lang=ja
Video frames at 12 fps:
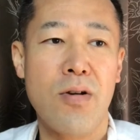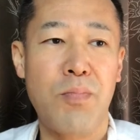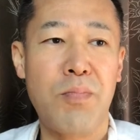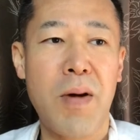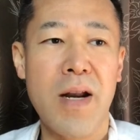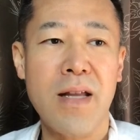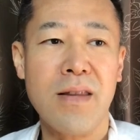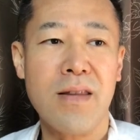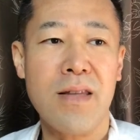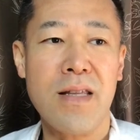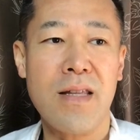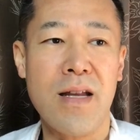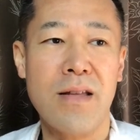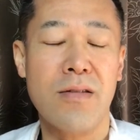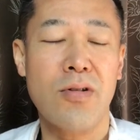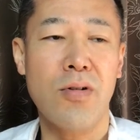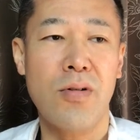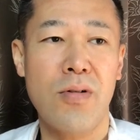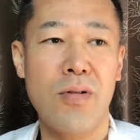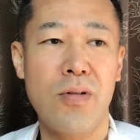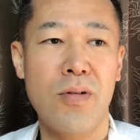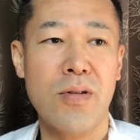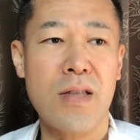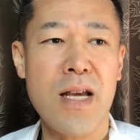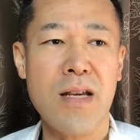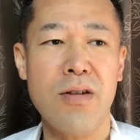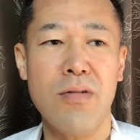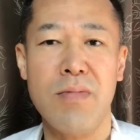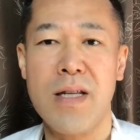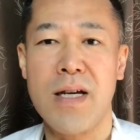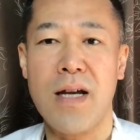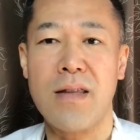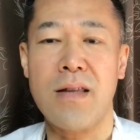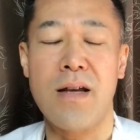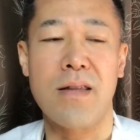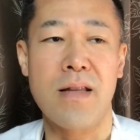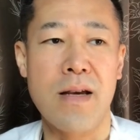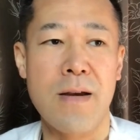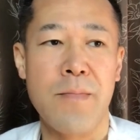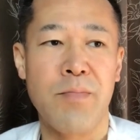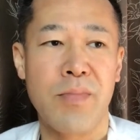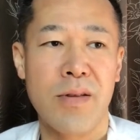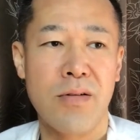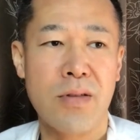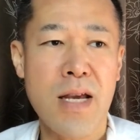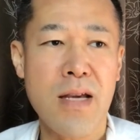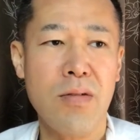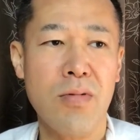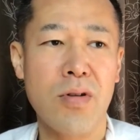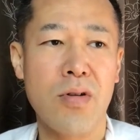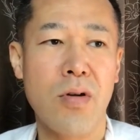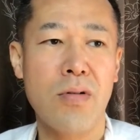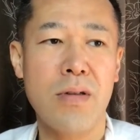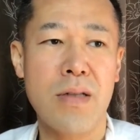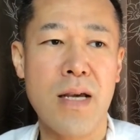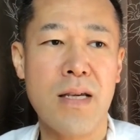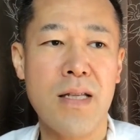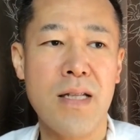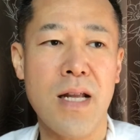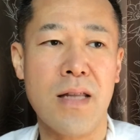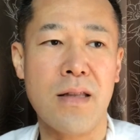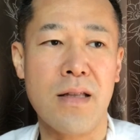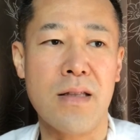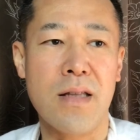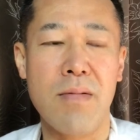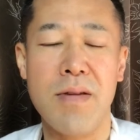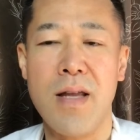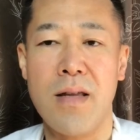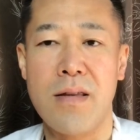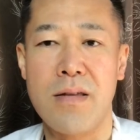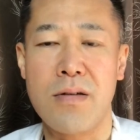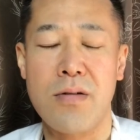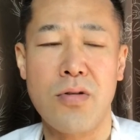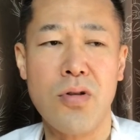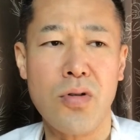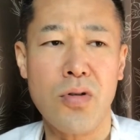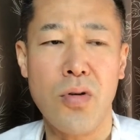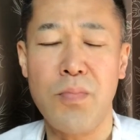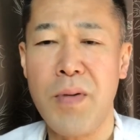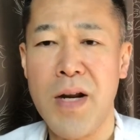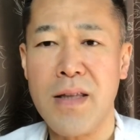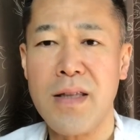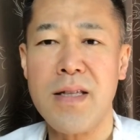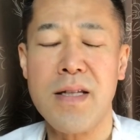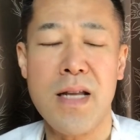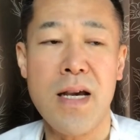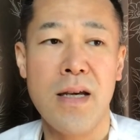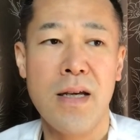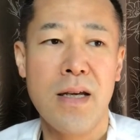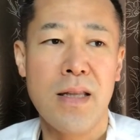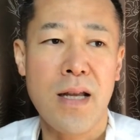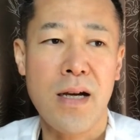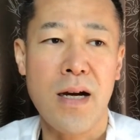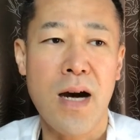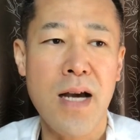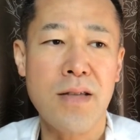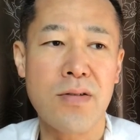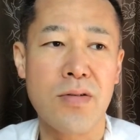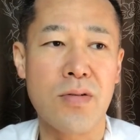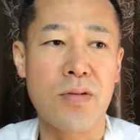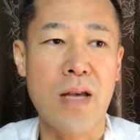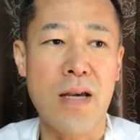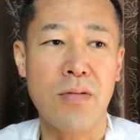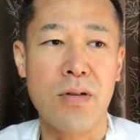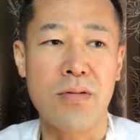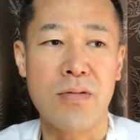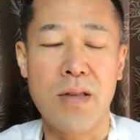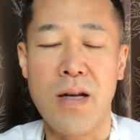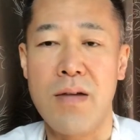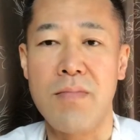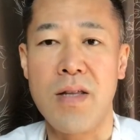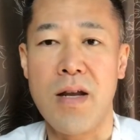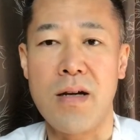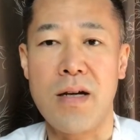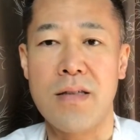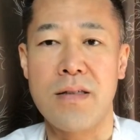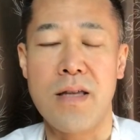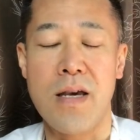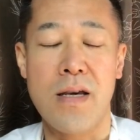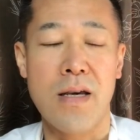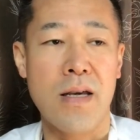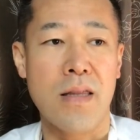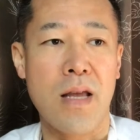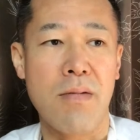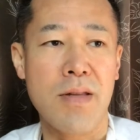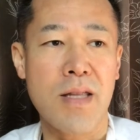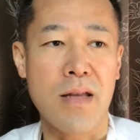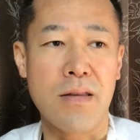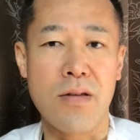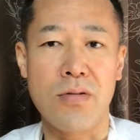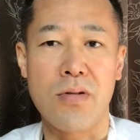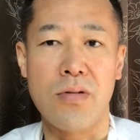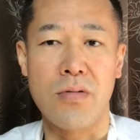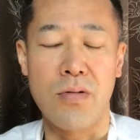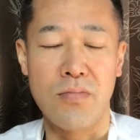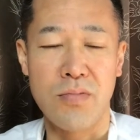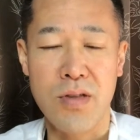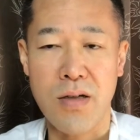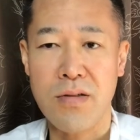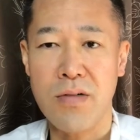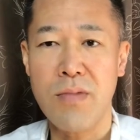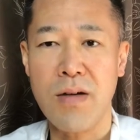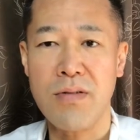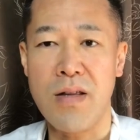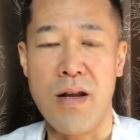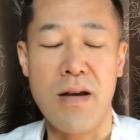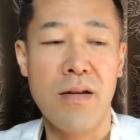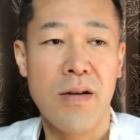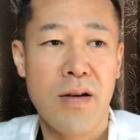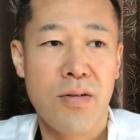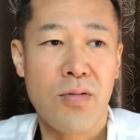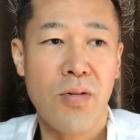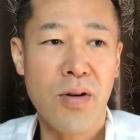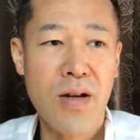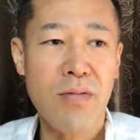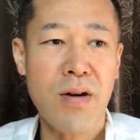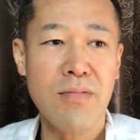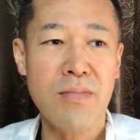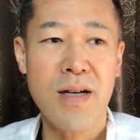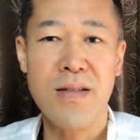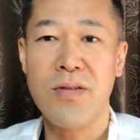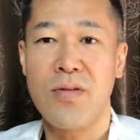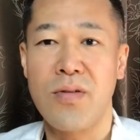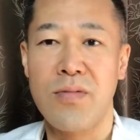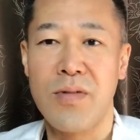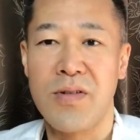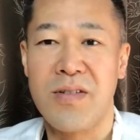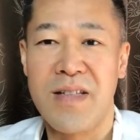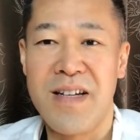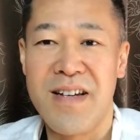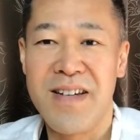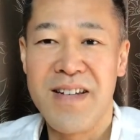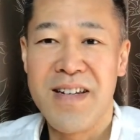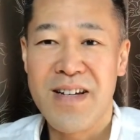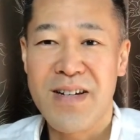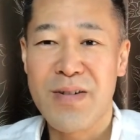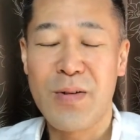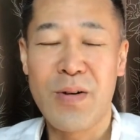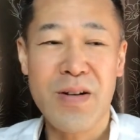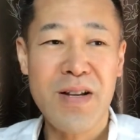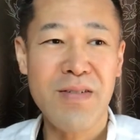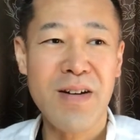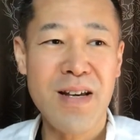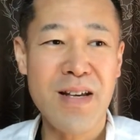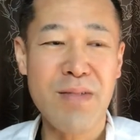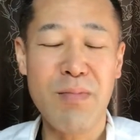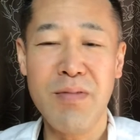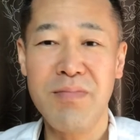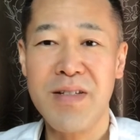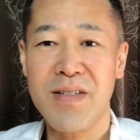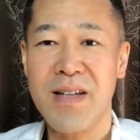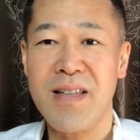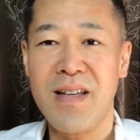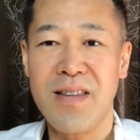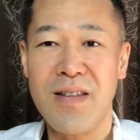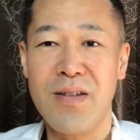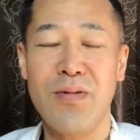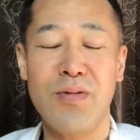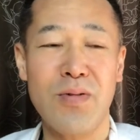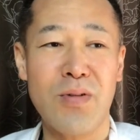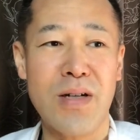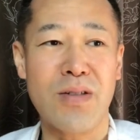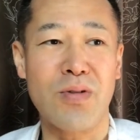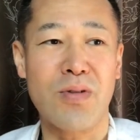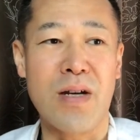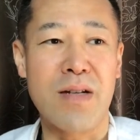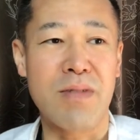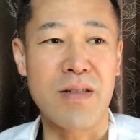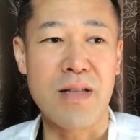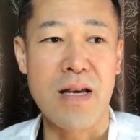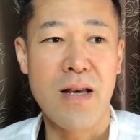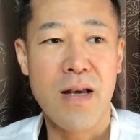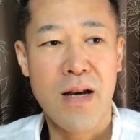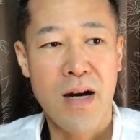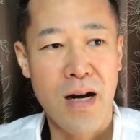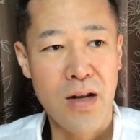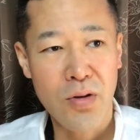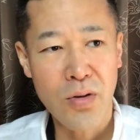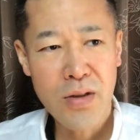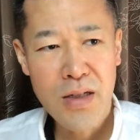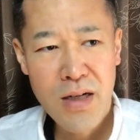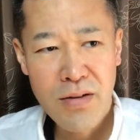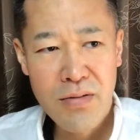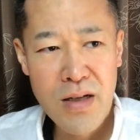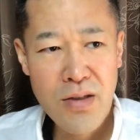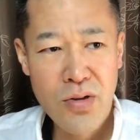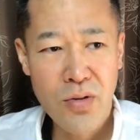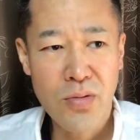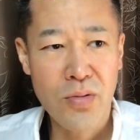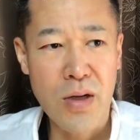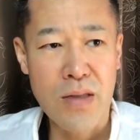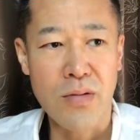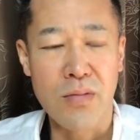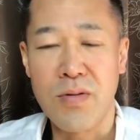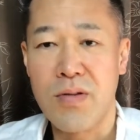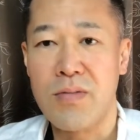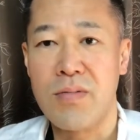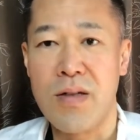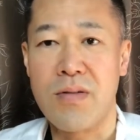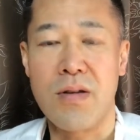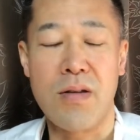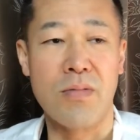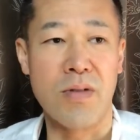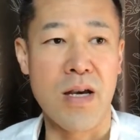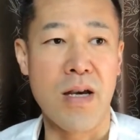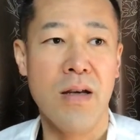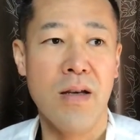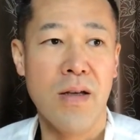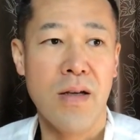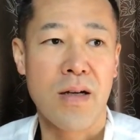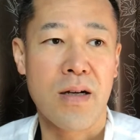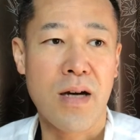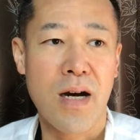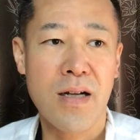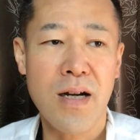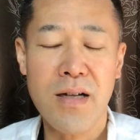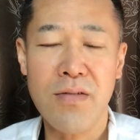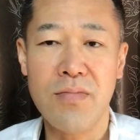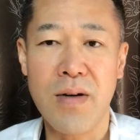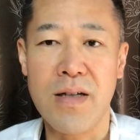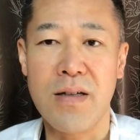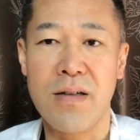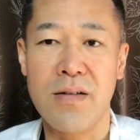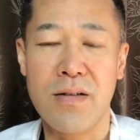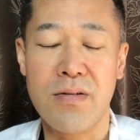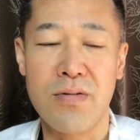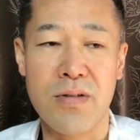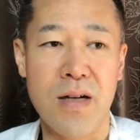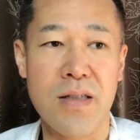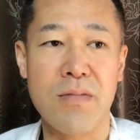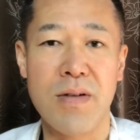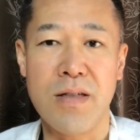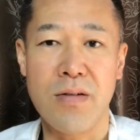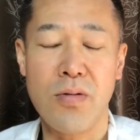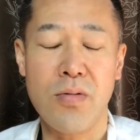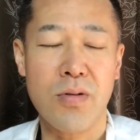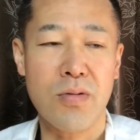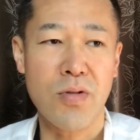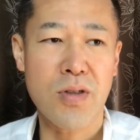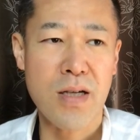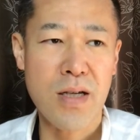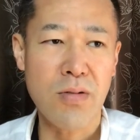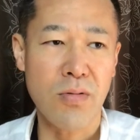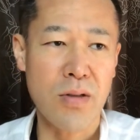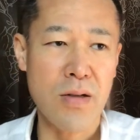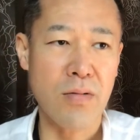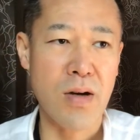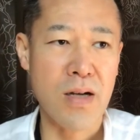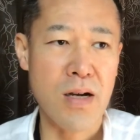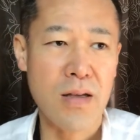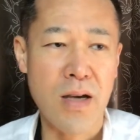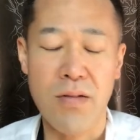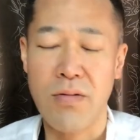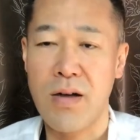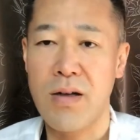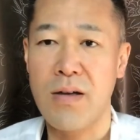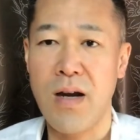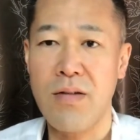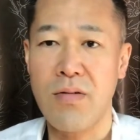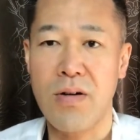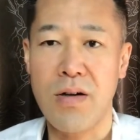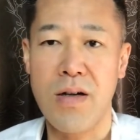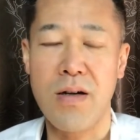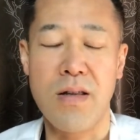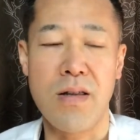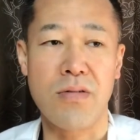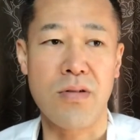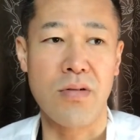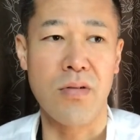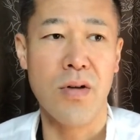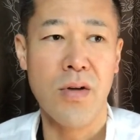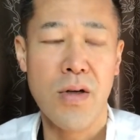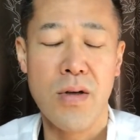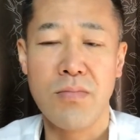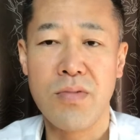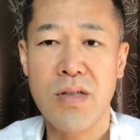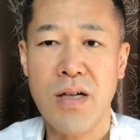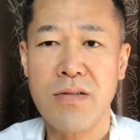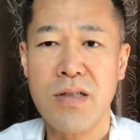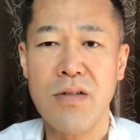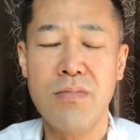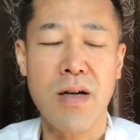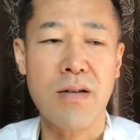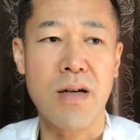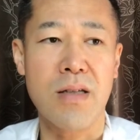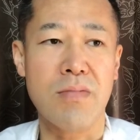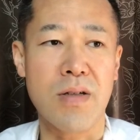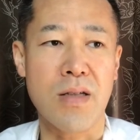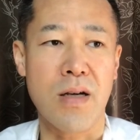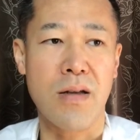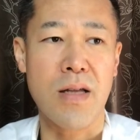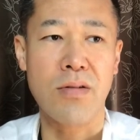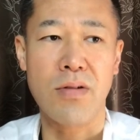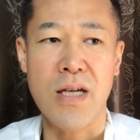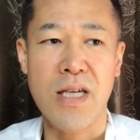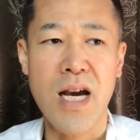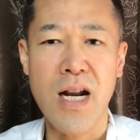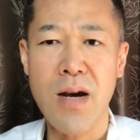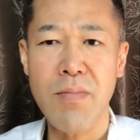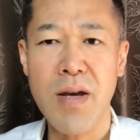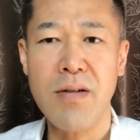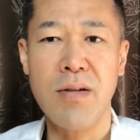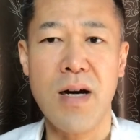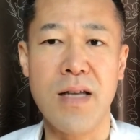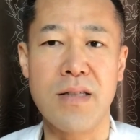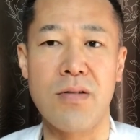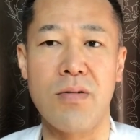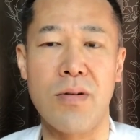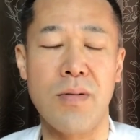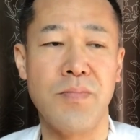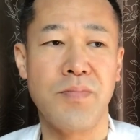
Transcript: 酔っ払ってた、その定休日に買ったんで、定休日の夜にね気になったんで食べたんですけどちょっと酔っ払っててねなんかアイス最後に食ったれみたいな感じで食べたんですけどむちゃくちゃうまくてねこれはうまいぞと思ってこれはええもん見つけたっていうのがちょっとありますねあれ400円ちょっとやと思うんですけどもねかなりうまいく感じましたそこお酒飲んでるのが関係あるのかないのか分かんないですけどむちゃくちゃうまく感じましたえっとねキャラメル味の